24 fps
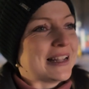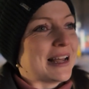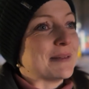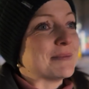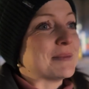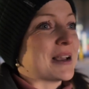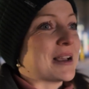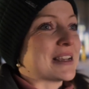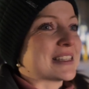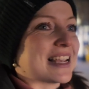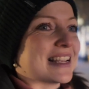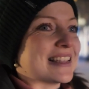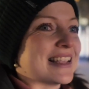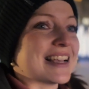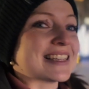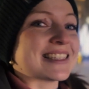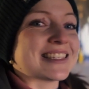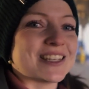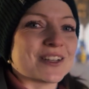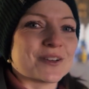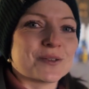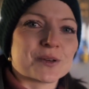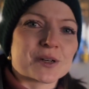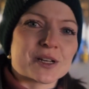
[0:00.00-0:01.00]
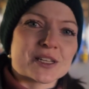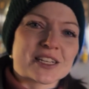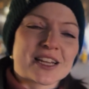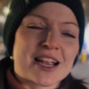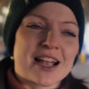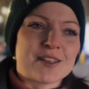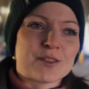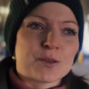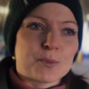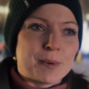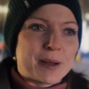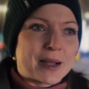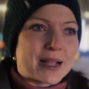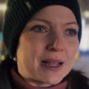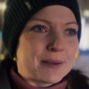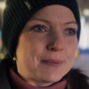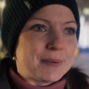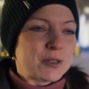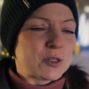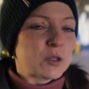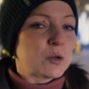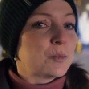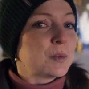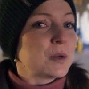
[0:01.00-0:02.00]
Dan biasanya Snegurechka itu pakai
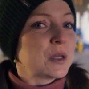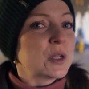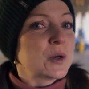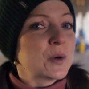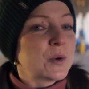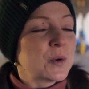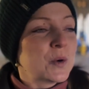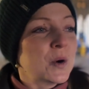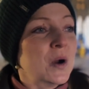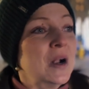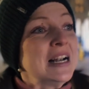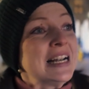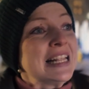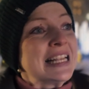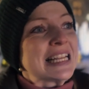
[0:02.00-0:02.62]
baju biru